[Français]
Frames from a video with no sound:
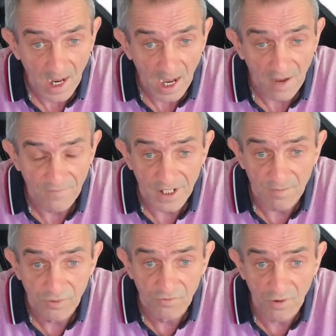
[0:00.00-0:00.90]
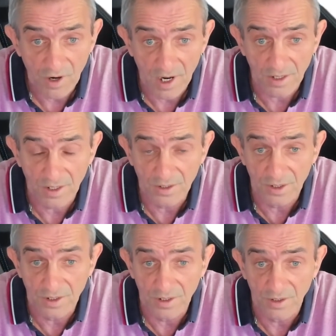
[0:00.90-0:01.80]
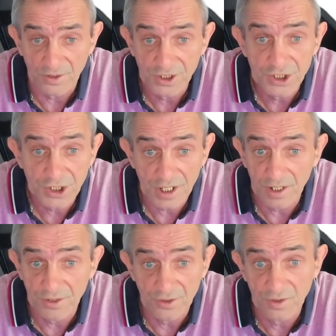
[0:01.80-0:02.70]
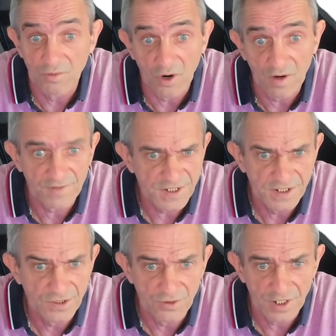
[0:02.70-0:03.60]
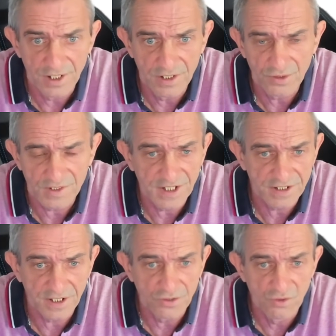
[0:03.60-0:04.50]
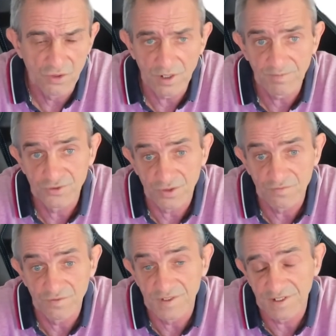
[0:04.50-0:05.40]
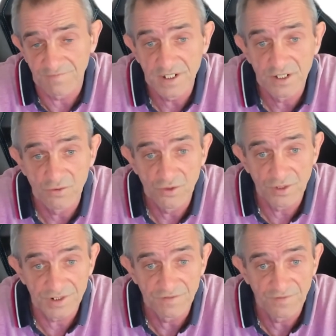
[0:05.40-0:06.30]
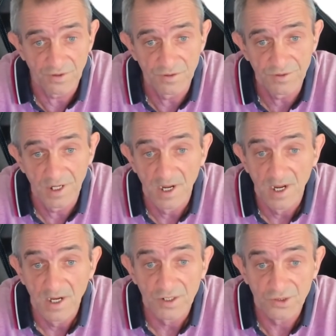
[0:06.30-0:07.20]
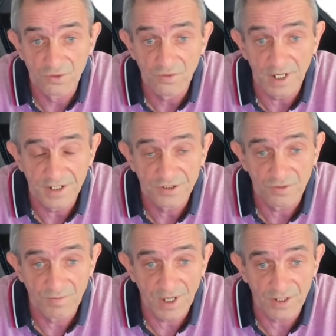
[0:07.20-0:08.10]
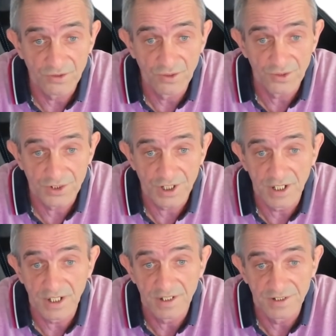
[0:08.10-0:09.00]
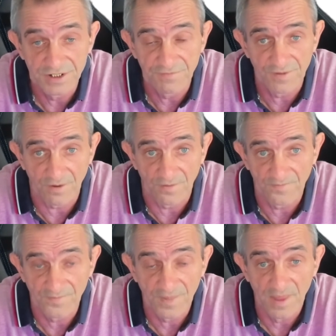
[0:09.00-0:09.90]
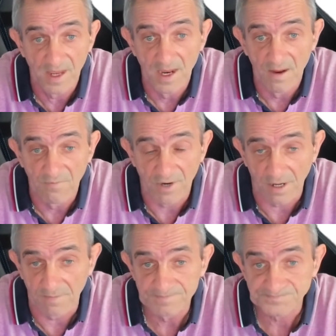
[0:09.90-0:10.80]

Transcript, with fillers: avec un pouvoir euh, antigel de moins 26 degrés sur certaines couleurs, puisque vous le savez, les couleurs différentes sont à des températures de gel différentes. Voilà.